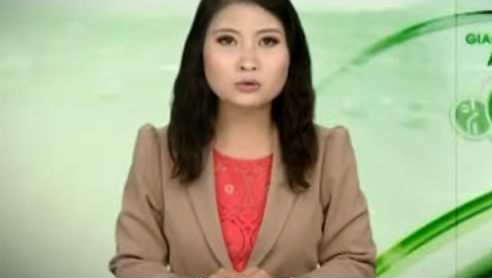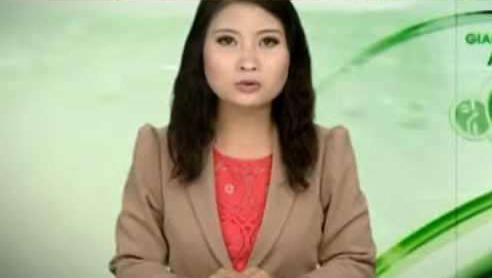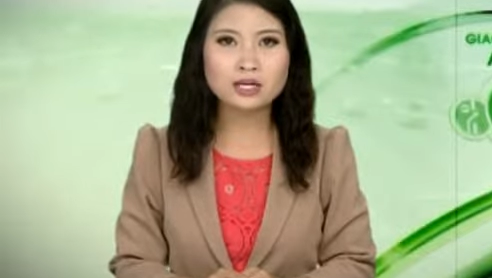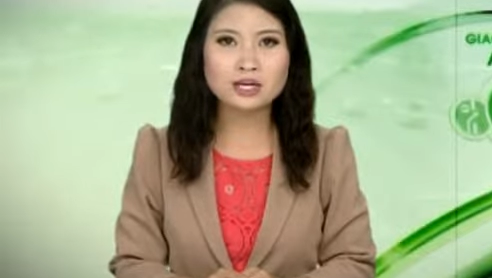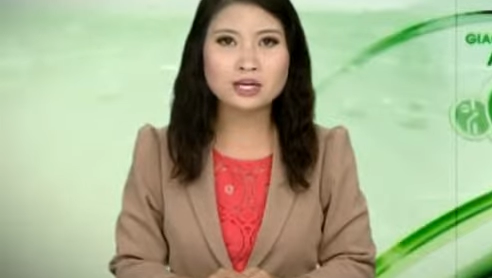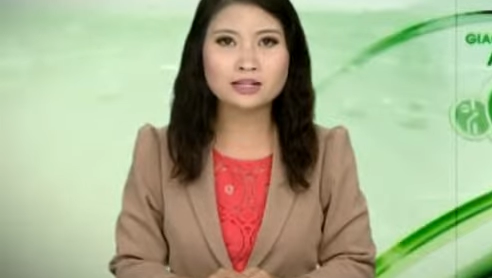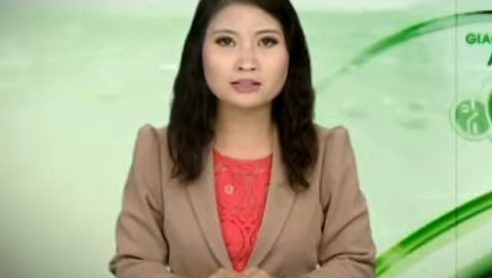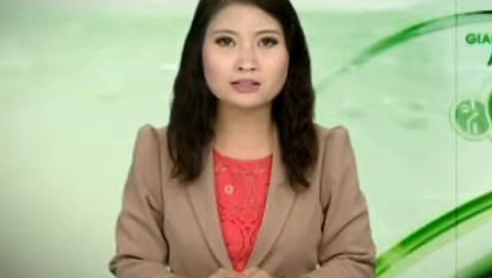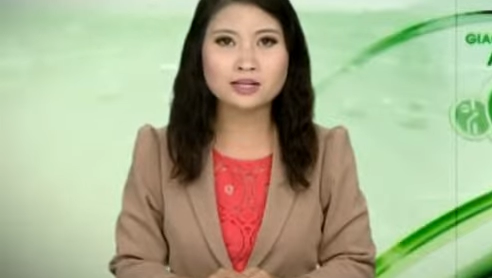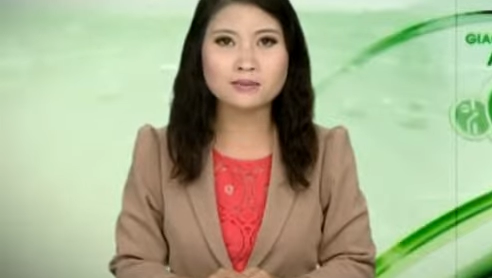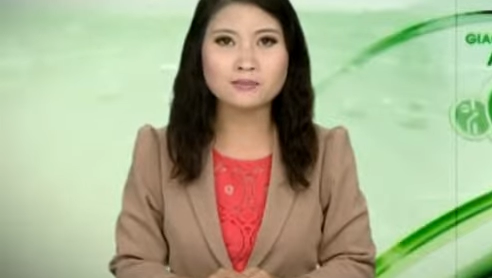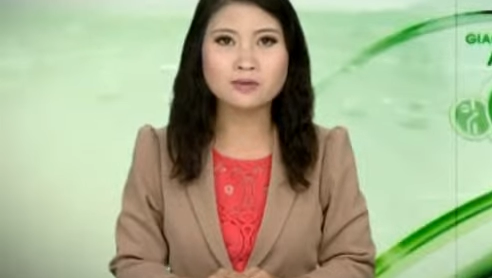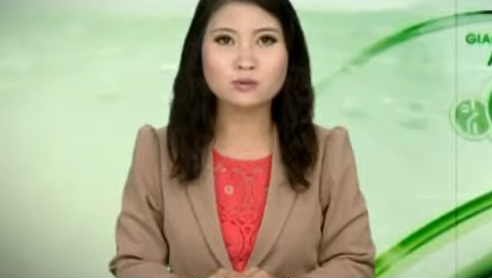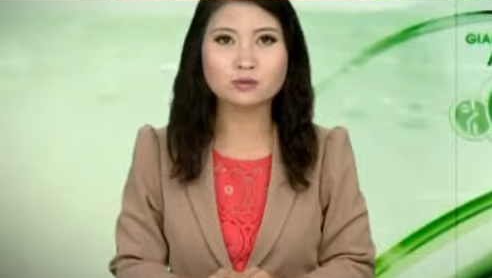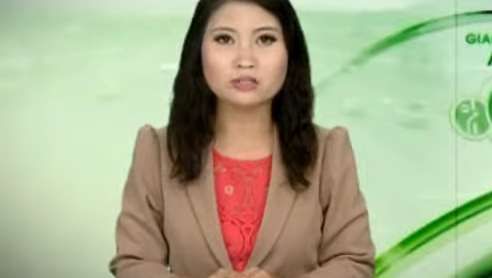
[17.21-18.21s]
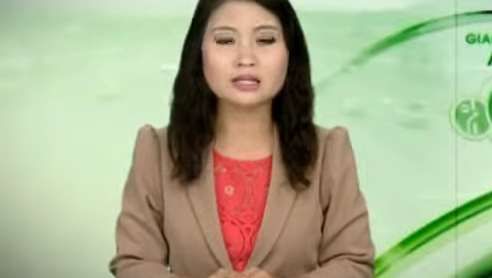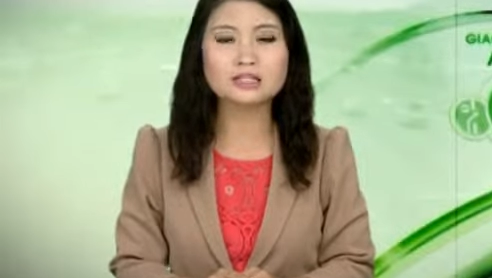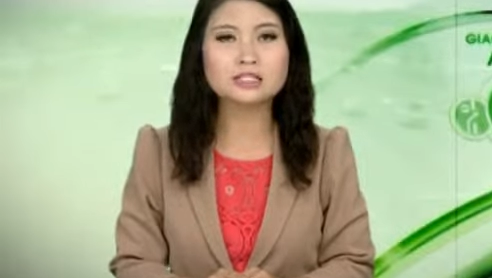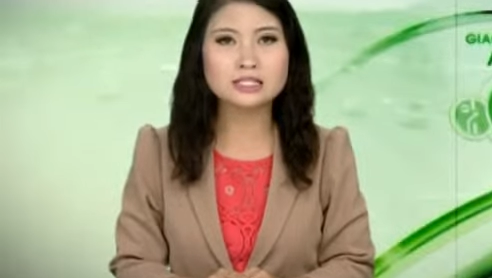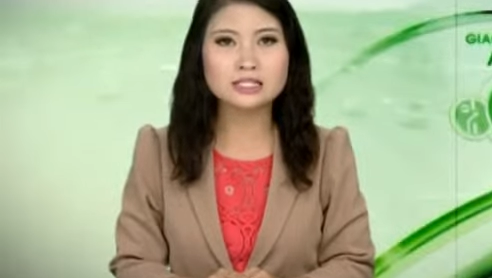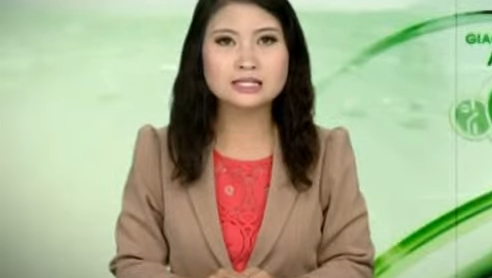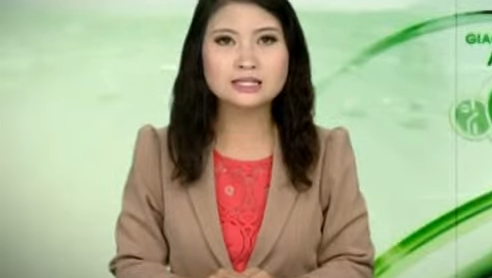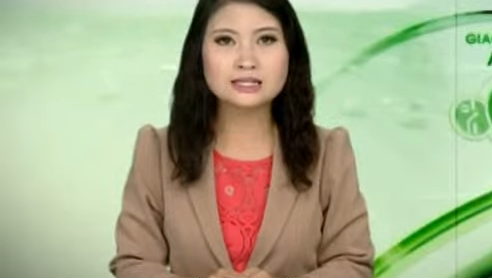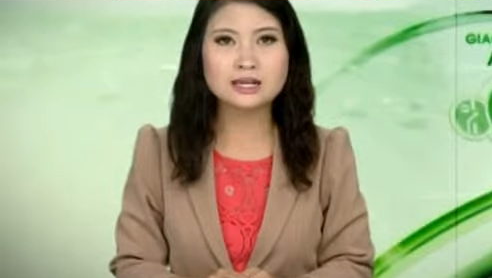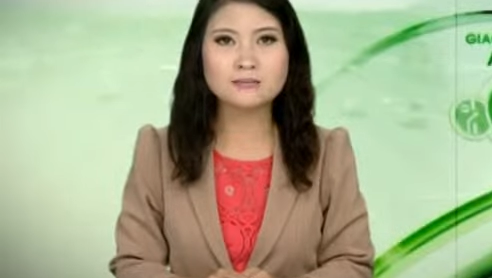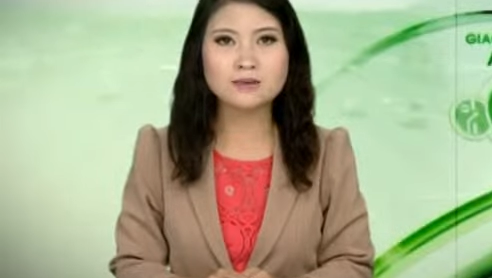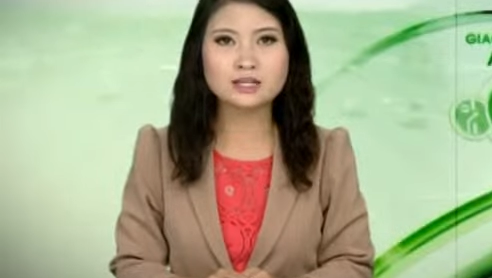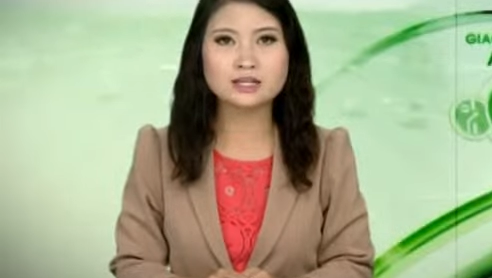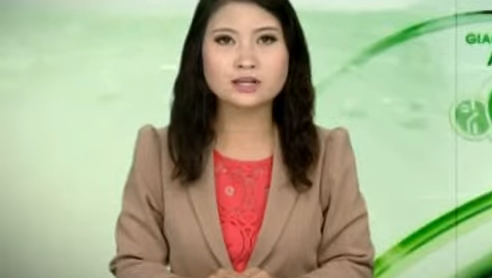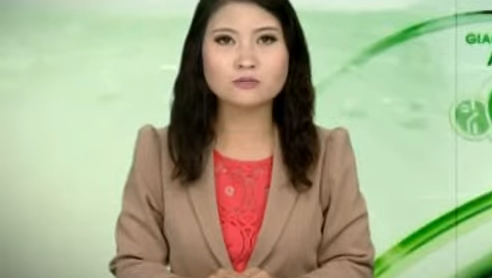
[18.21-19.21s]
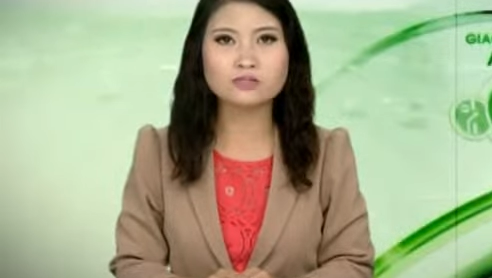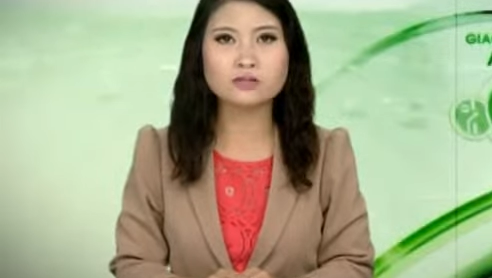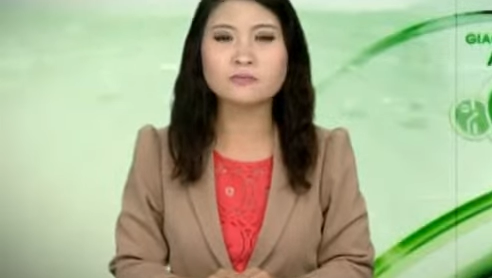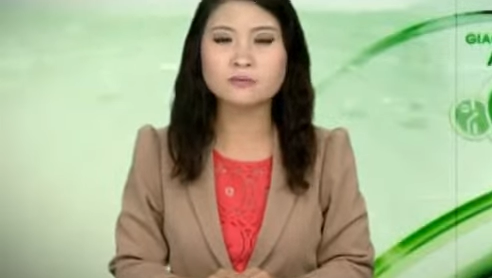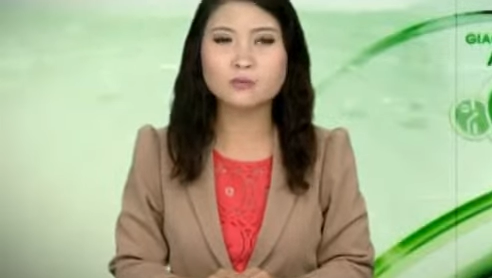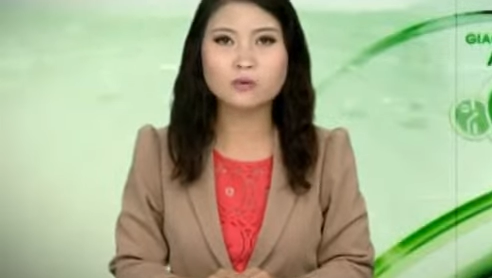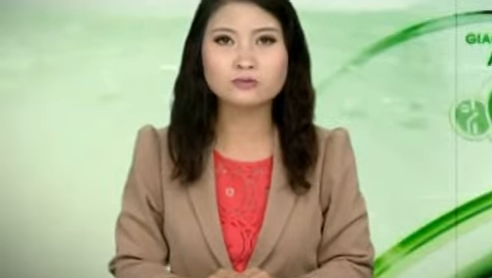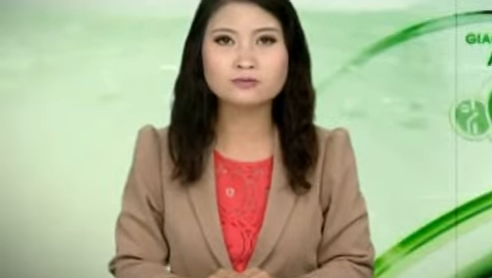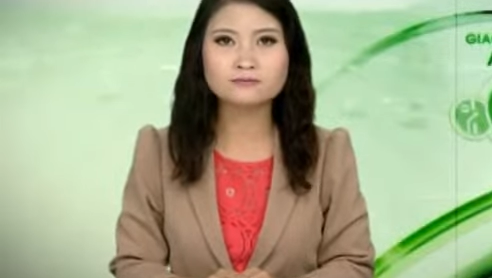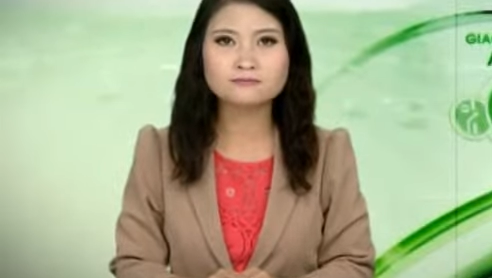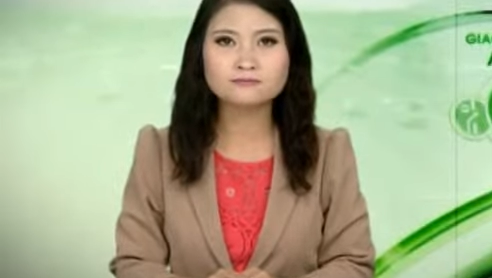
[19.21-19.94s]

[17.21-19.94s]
cụ thể là từ ngày mười một tháng chín năm hai nghìn không trăm mười bốn.